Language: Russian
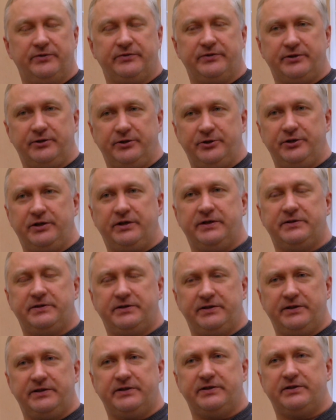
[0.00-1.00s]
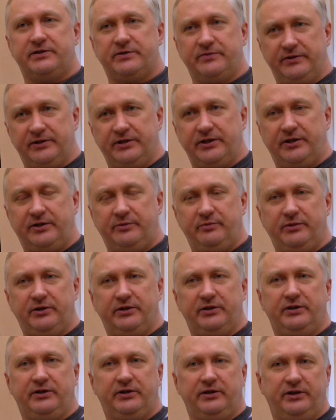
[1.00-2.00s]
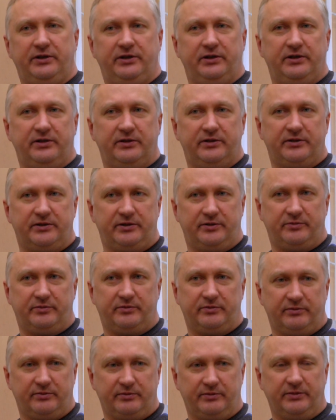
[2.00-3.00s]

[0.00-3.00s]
встречать здесь цветами и там,